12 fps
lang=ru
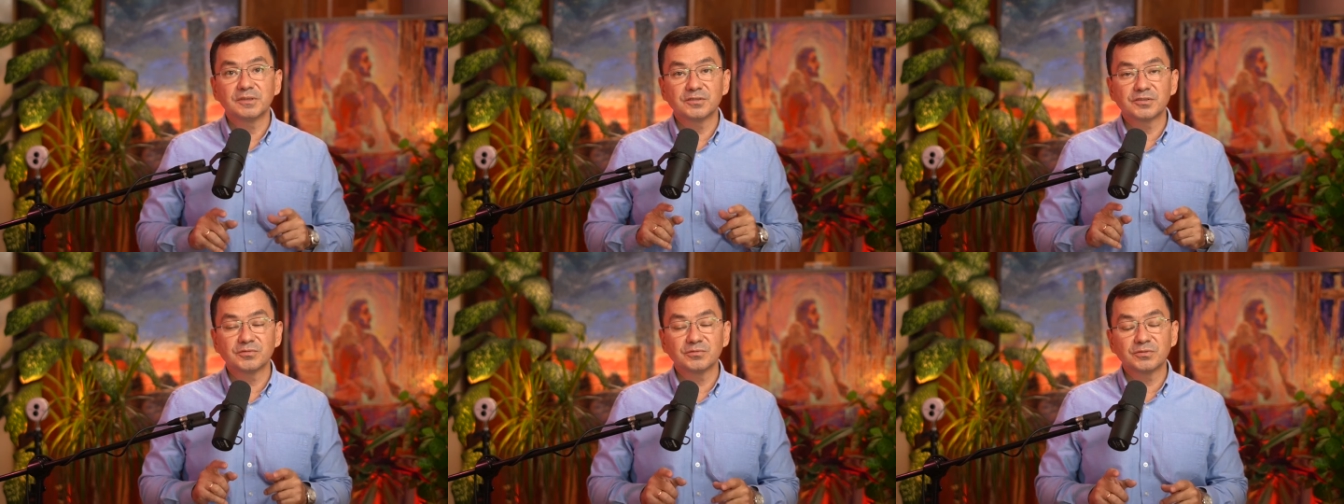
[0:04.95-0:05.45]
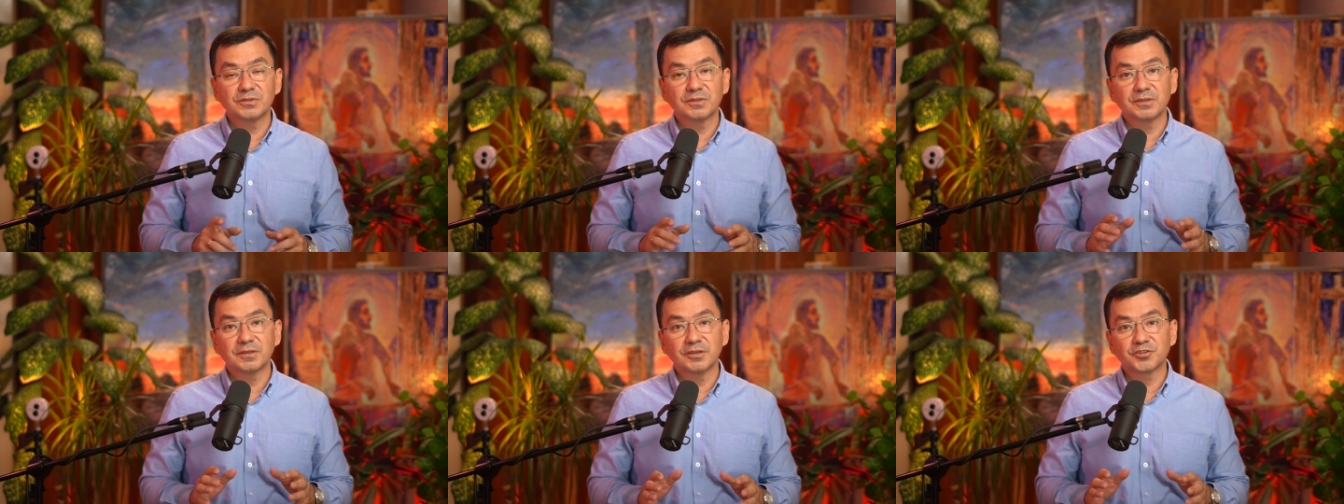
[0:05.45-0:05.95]
и
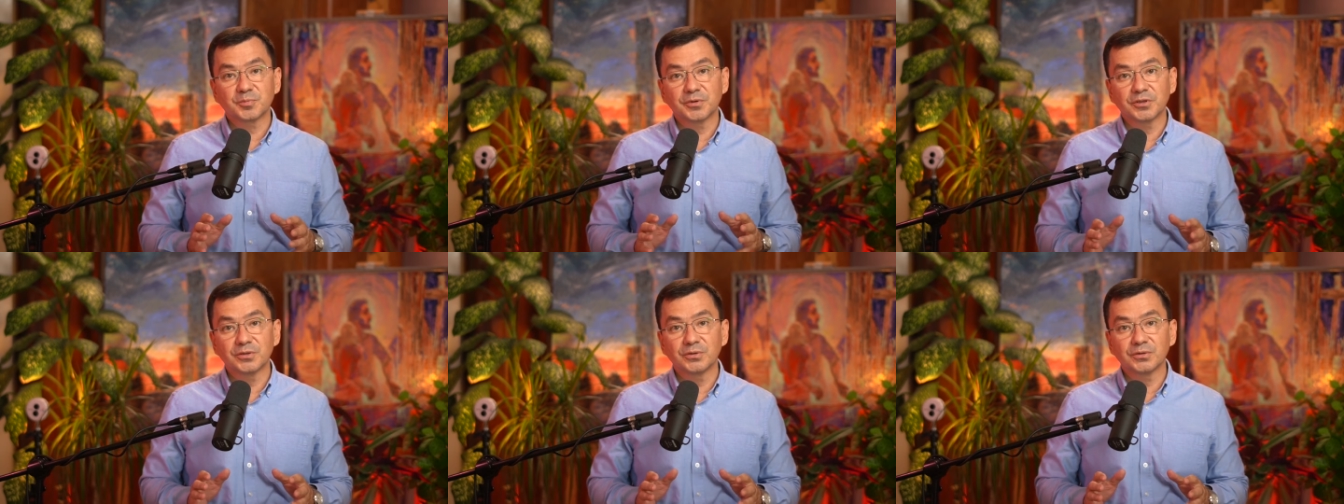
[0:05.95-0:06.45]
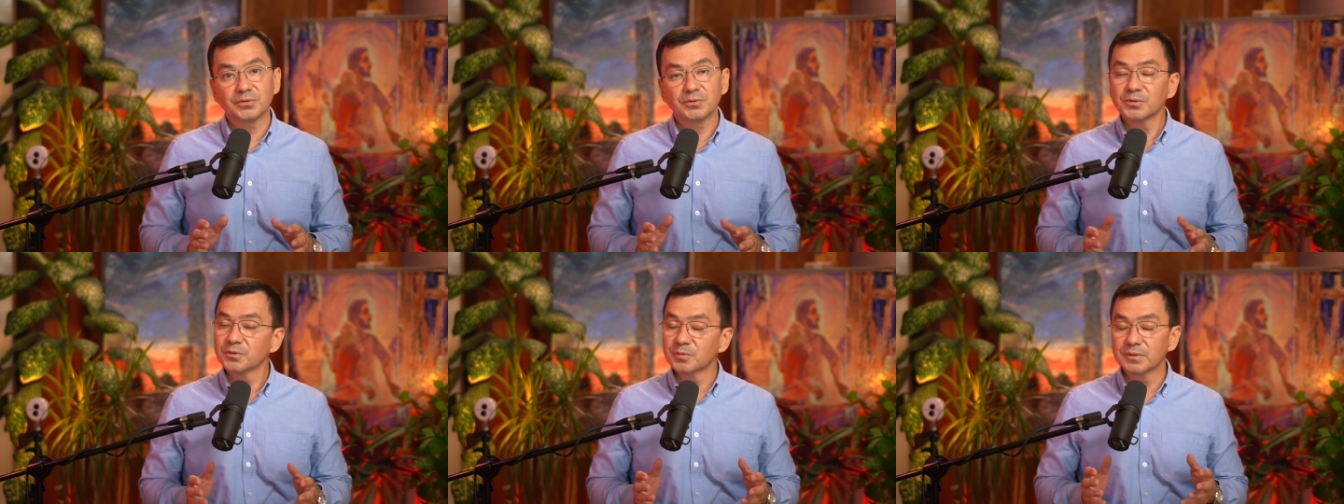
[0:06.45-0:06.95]
сегодня речь пойдет
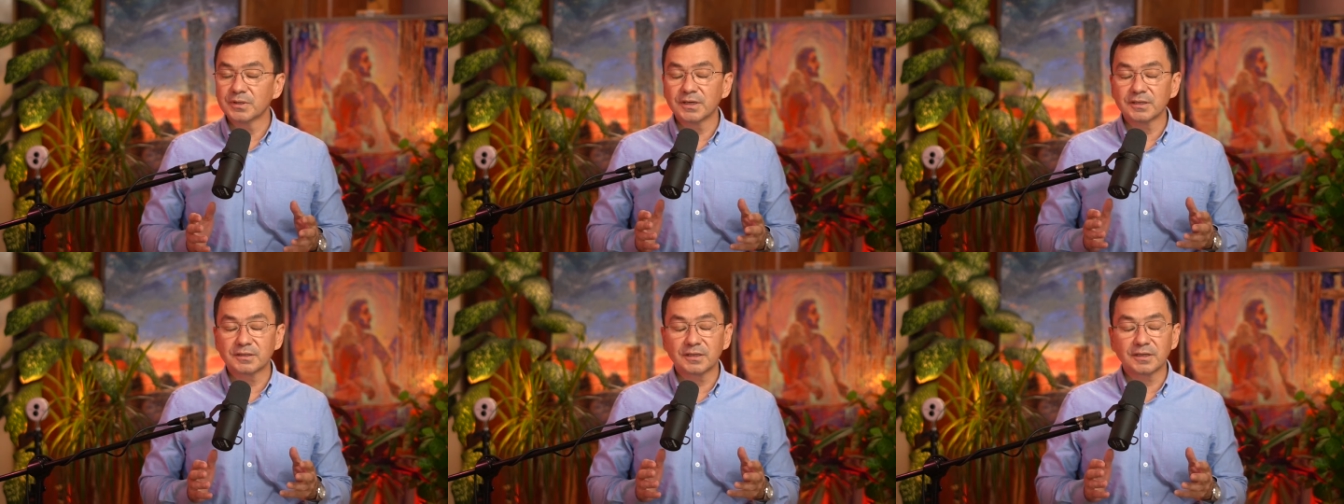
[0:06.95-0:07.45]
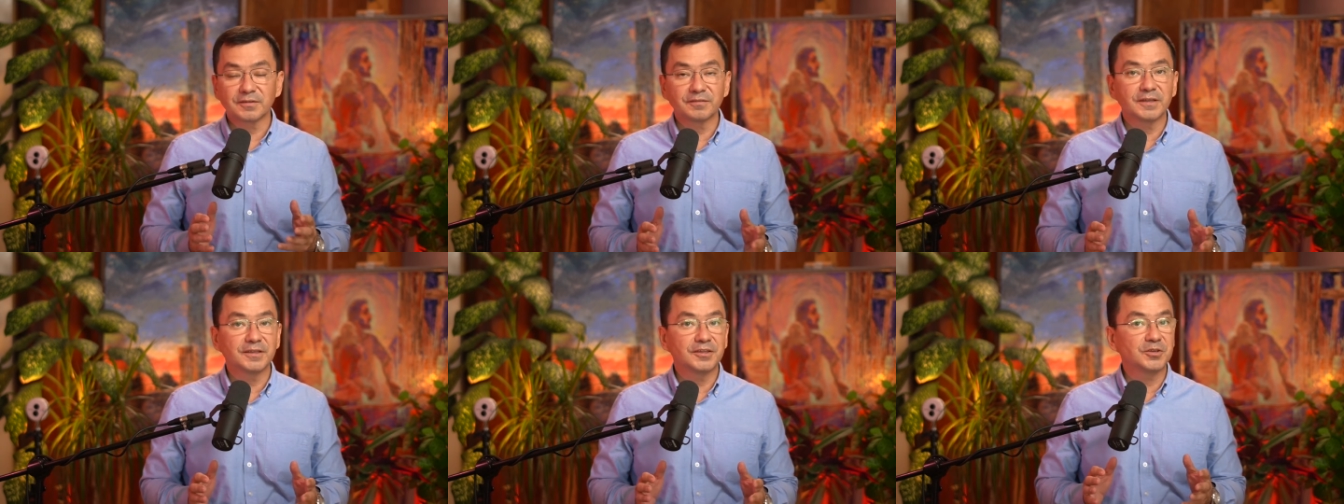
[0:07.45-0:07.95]
об
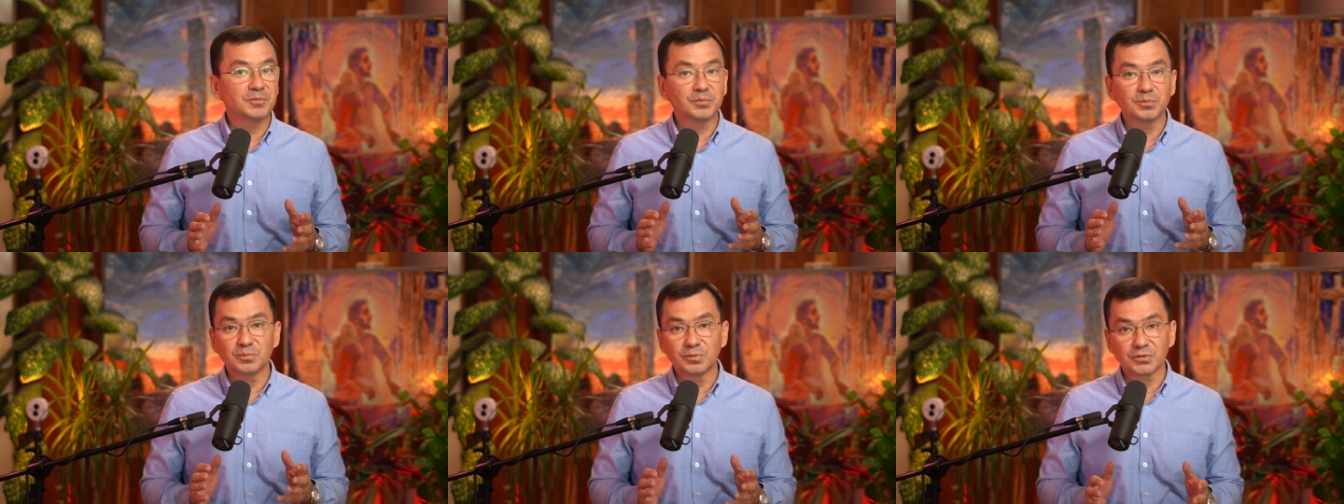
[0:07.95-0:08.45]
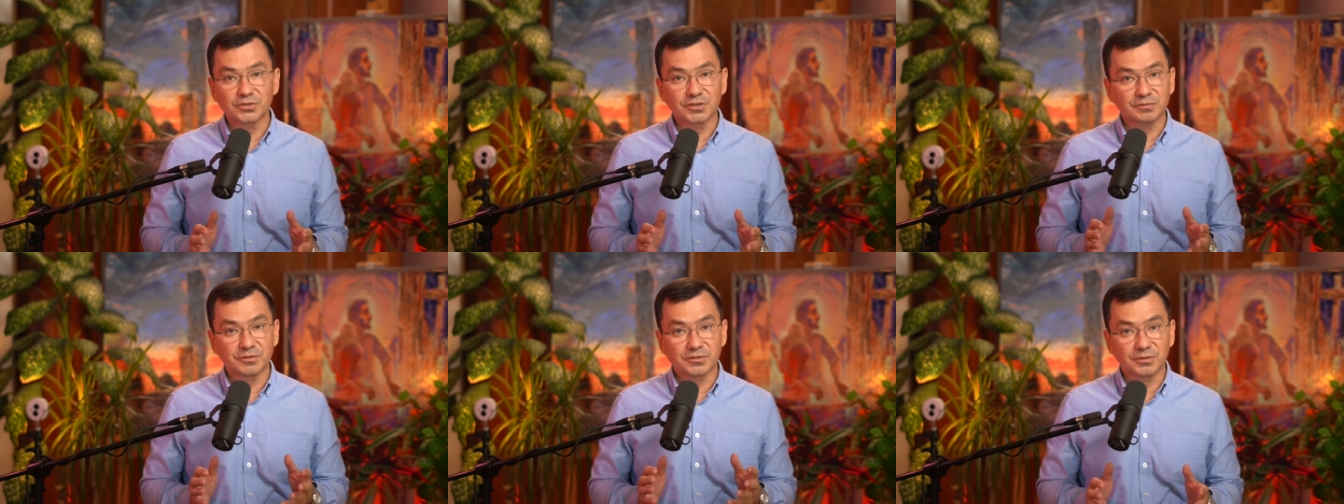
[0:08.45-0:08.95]
откровении
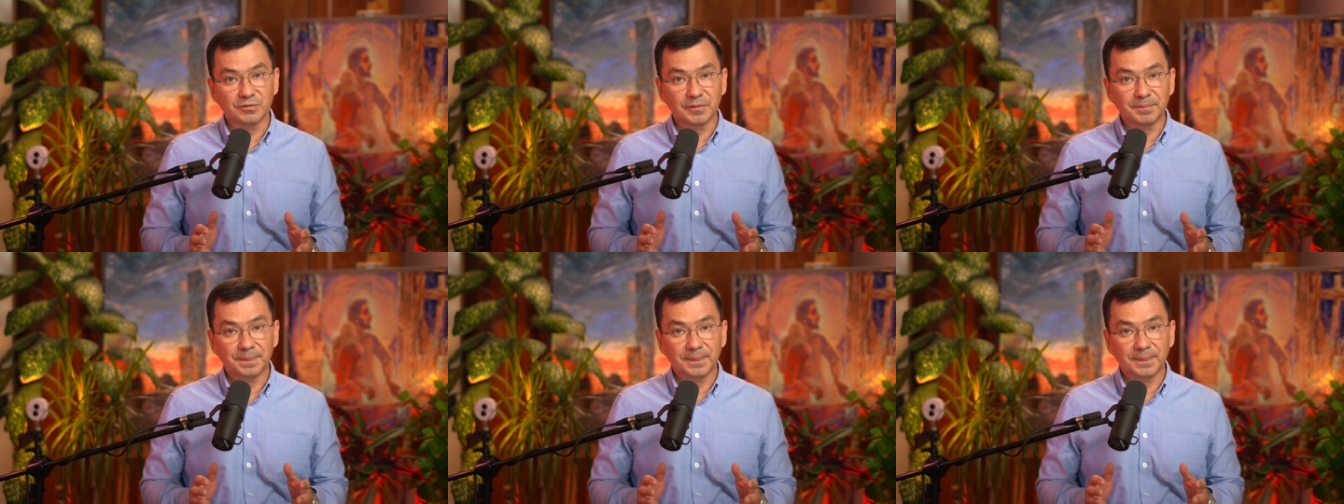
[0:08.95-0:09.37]
Божьего Слова.